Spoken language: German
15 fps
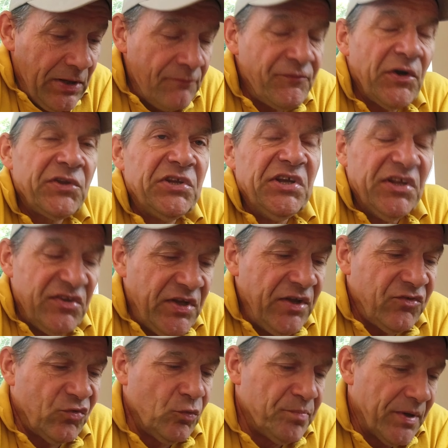finde einfach die
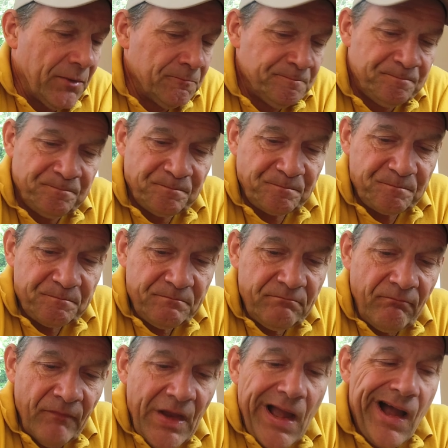Idee super.
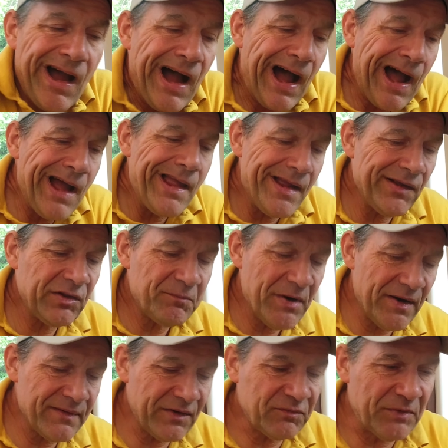A,
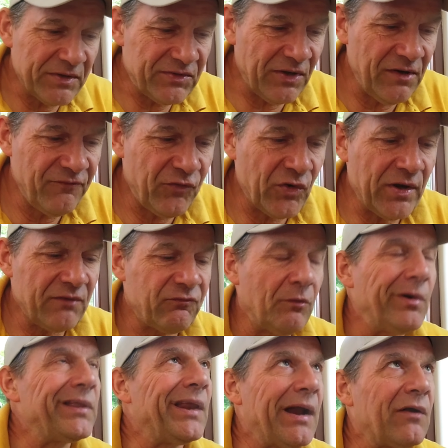erstmal, dass man ein Telefon hat, wo
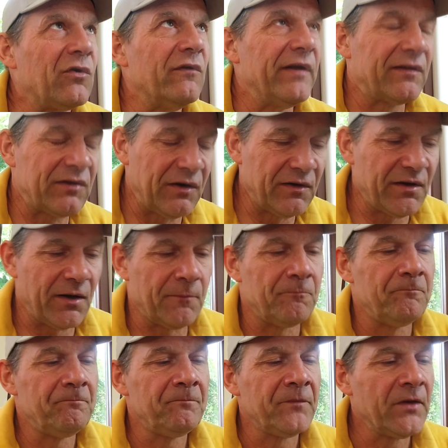man den Akku wechseln kann.
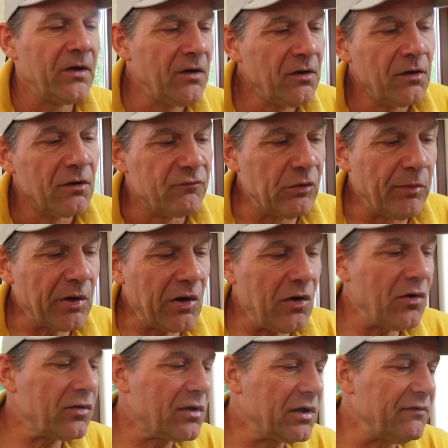Wo man
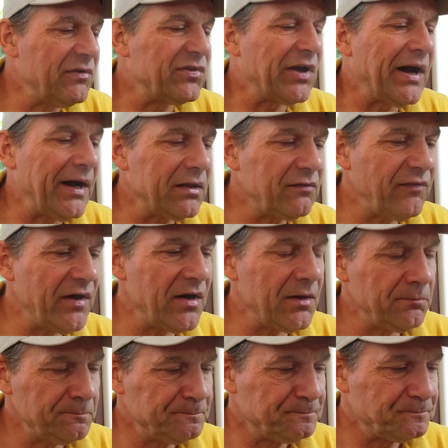auch gewisse
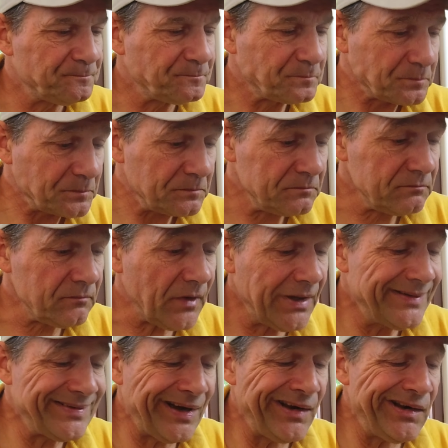Hardware,
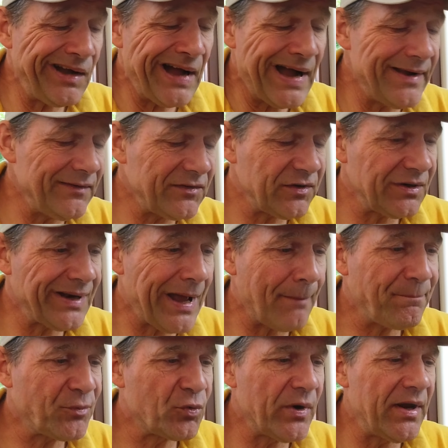Teile einzeln
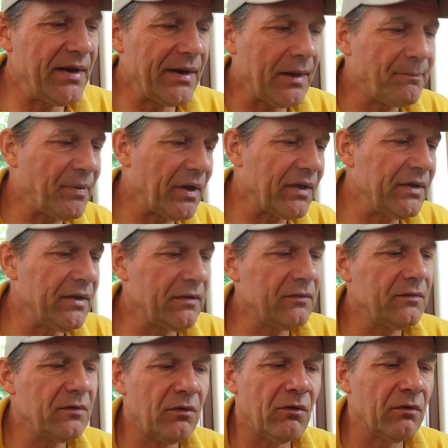upgraden,
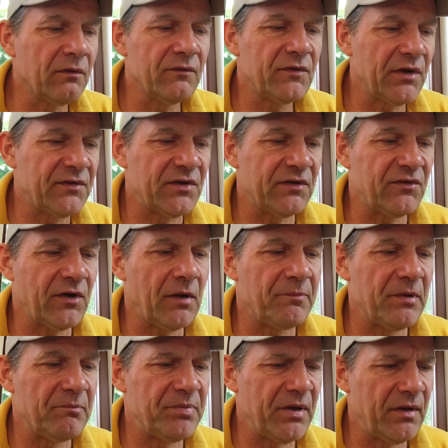reparieren und etc.
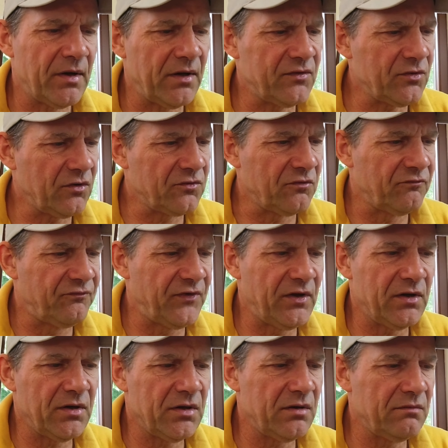pp. Da ist auch so ein
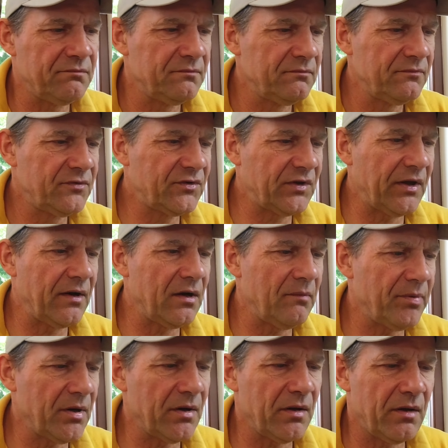Fingerscanner
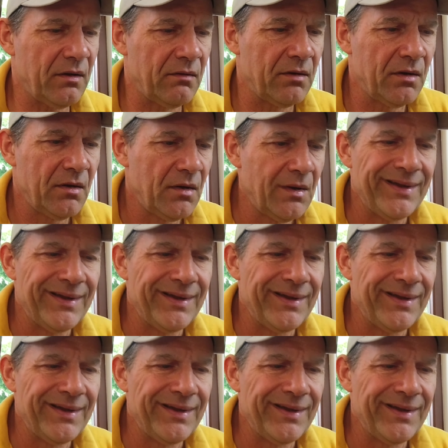bei,